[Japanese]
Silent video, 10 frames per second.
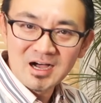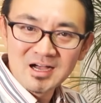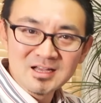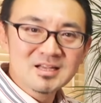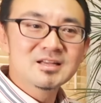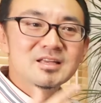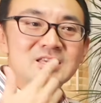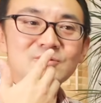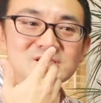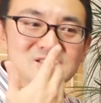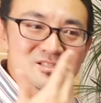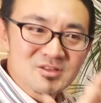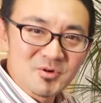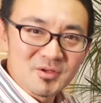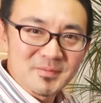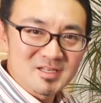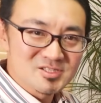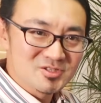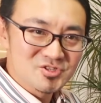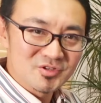あ息はずっと漏れっぱなし
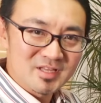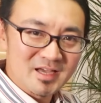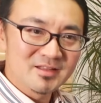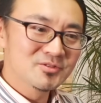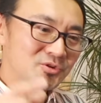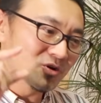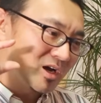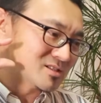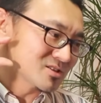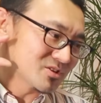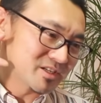の状態喉がずっと